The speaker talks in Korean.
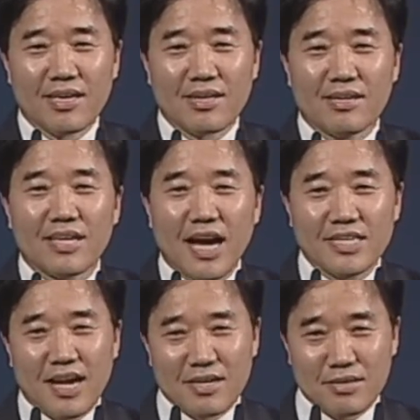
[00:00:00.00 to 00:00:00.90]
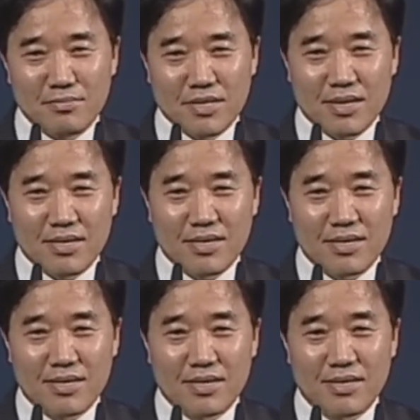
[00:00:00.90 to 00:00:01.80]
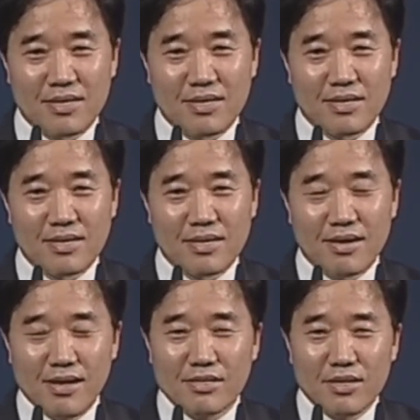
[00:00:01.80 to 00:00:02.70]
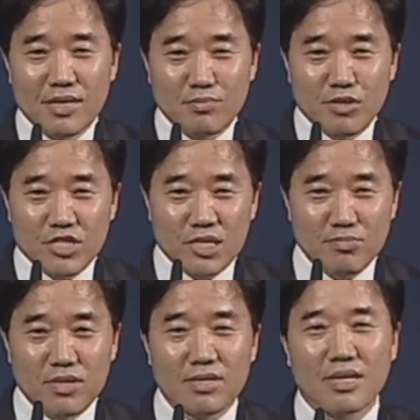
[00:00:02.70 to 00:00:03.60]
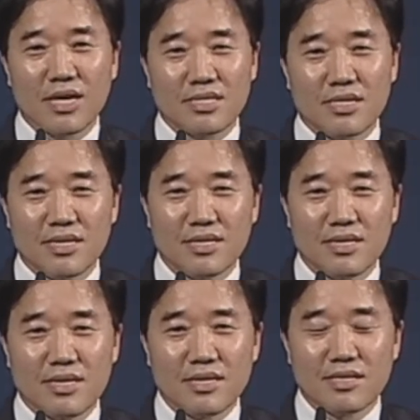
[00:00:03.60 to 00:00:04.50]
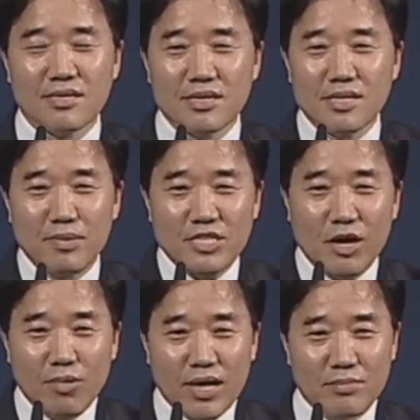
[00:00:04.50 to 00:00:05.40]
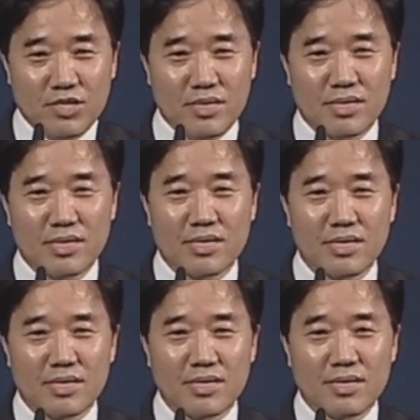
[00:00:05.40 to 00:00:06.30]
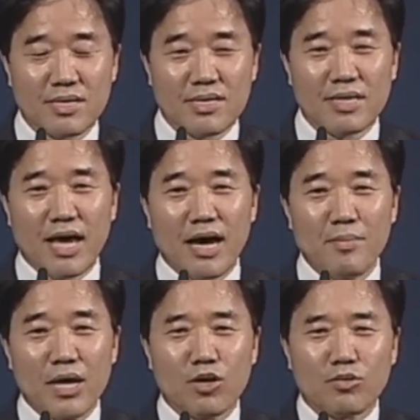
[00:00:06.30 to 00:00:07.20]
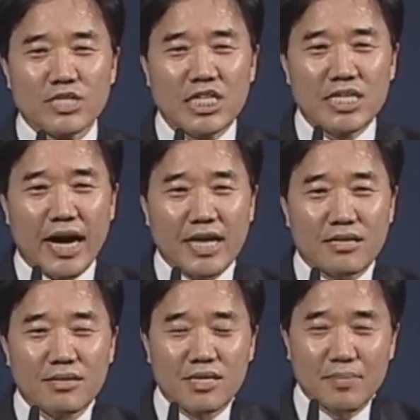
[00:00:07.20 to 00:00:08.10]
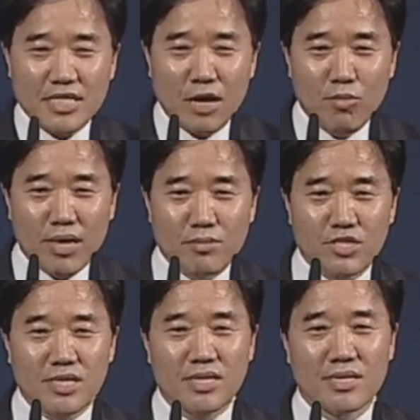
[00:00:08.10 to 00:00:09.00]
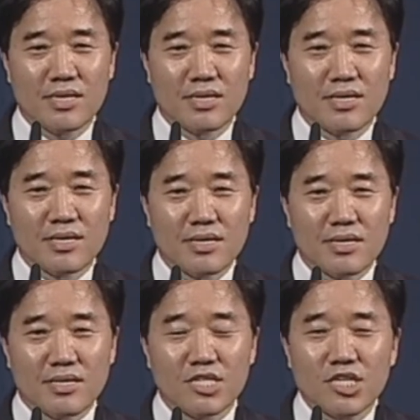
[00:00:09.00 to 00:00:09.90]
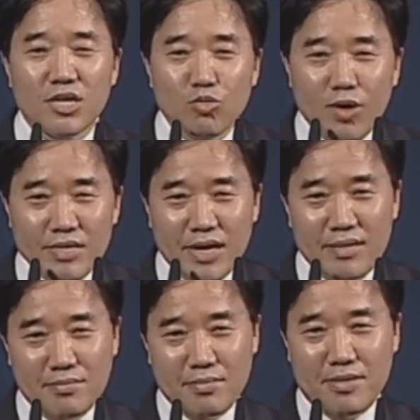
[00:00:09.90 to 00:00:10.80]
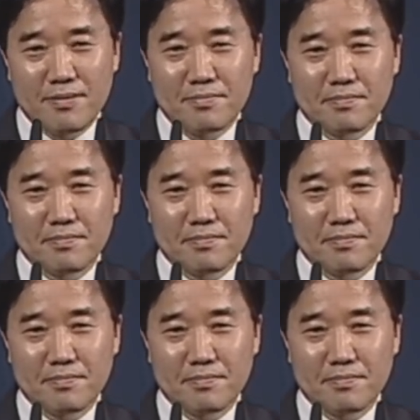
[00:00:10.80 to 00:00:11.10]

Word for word: 그게 아니라는 겁니다. 1등급부터 10등급까지 등급에 상관없이 내가 매겨놓은 신앙의 등급에 상관없이 청구한다는 겁니다.